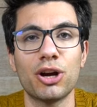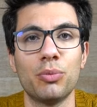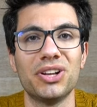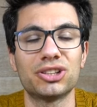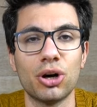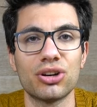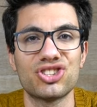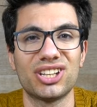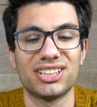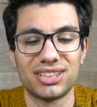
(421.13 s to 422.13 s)
me come
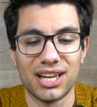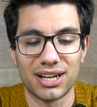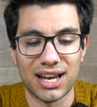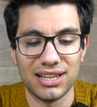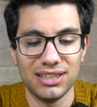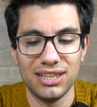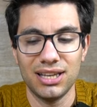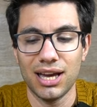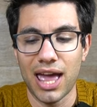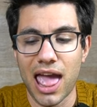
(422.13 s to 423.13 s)
torcia da 3
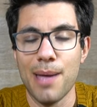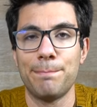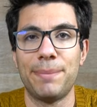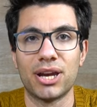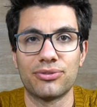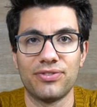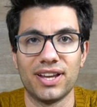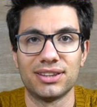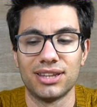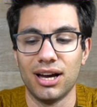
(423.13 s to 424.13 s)
running è
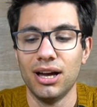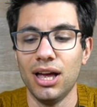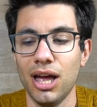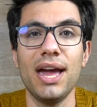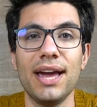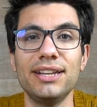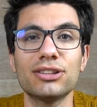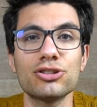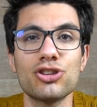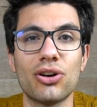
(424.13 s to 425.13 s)
perfetta. E
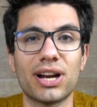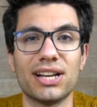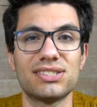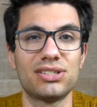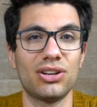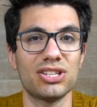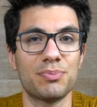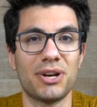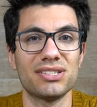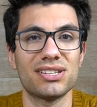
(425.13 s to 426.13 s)
detto ciò ragazzi, una
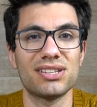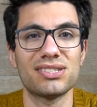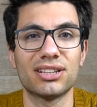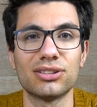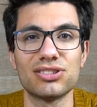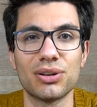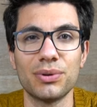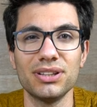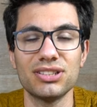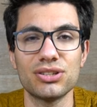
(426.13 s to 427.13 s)
speranza sia stato
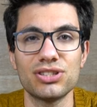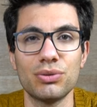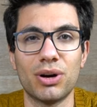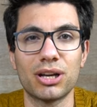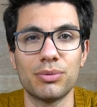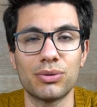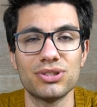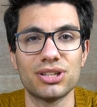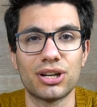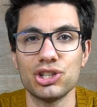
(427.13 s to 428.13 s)
esauriente e esaustivo anche per
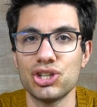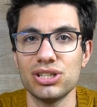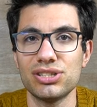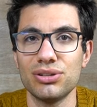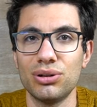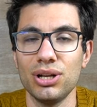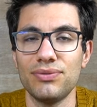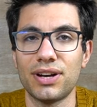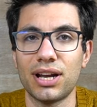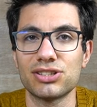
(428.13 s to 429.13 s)
questa recensione,
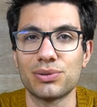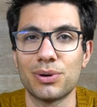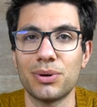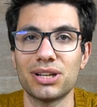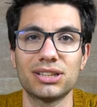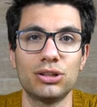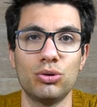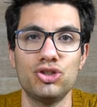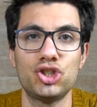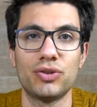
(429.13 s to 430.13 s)
vi ringrazio per aver guardato e
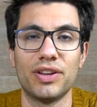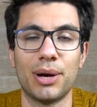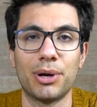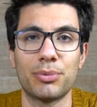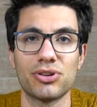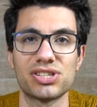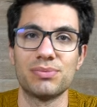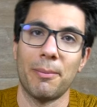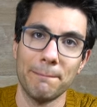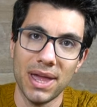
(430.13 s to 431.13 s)
noi ci vediamo alla
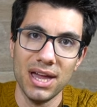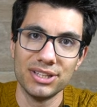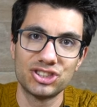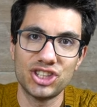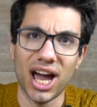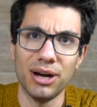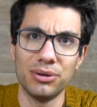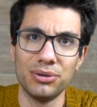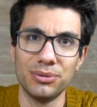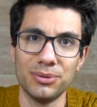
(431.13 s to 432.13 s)
prossima.
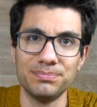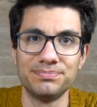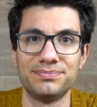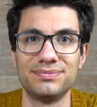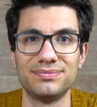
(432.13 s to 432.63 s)
Ciao!